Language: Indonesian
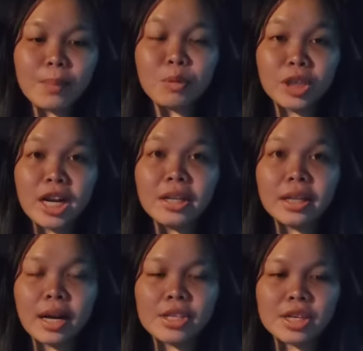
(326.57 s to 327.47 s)

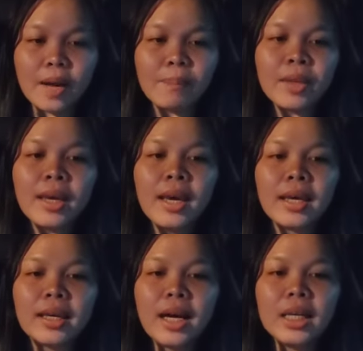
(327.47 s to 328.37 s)
pengampunan diraja
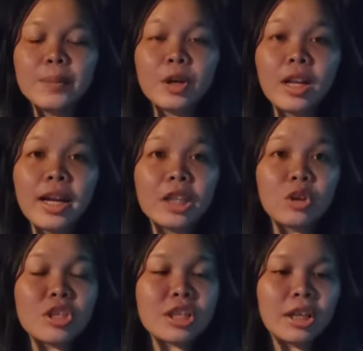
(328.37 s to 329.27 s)
yang
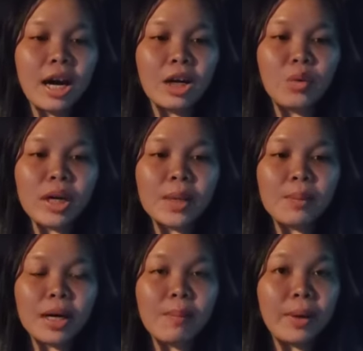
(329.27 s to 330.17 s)
diperoleh Datuk Seri
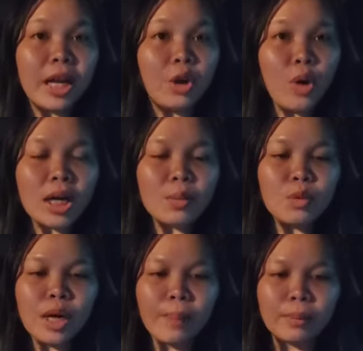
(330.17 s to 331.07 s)
Anwar Ibrahim pada
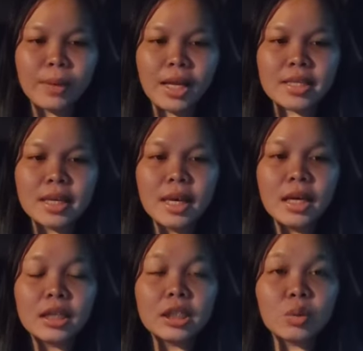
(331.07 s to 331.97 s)

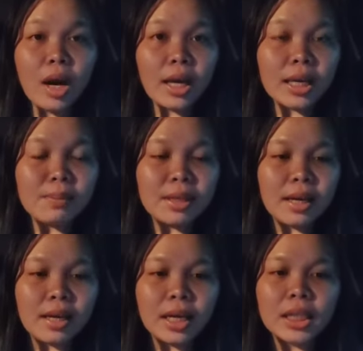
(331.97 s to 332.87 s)
2018. Ketua
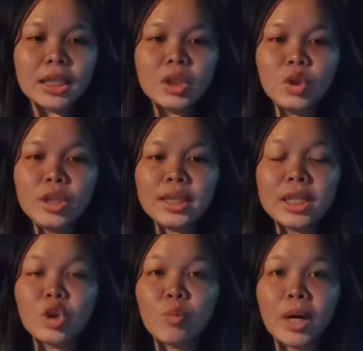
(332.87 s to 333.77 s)
Hakim Negara
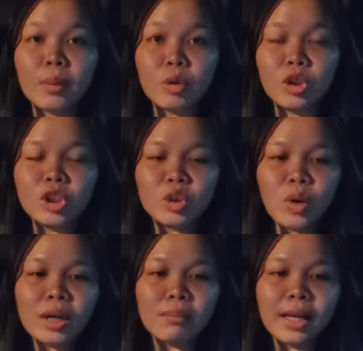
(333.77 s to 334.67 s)
Tun Tengku
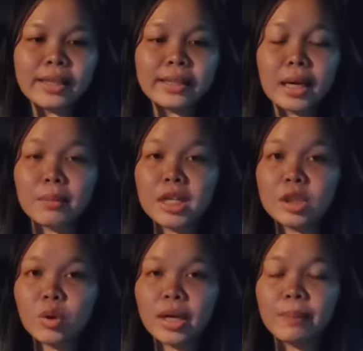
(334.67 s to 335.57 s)
Maimun Tuan Mat
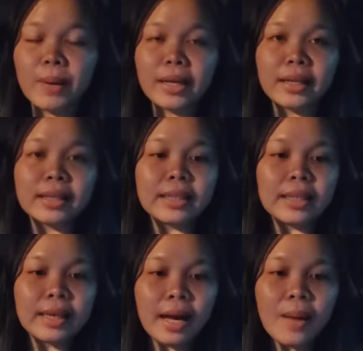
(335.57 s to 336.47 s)
yang mengetuai
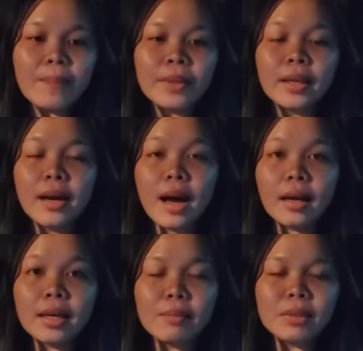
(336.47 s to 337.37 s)
panel
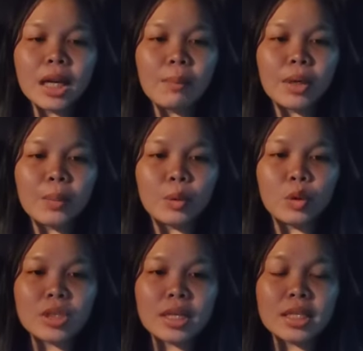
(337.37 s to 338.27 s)
3 hakim dalam
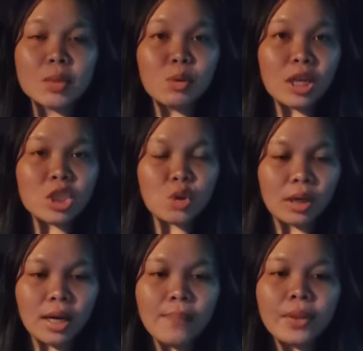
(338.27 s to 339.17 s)
keputusan
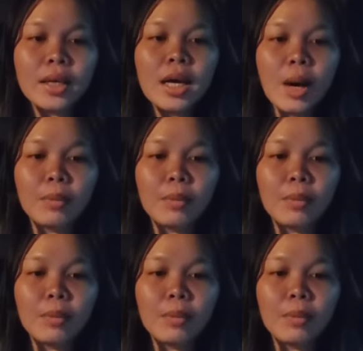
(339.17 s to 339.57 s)
sebulat suara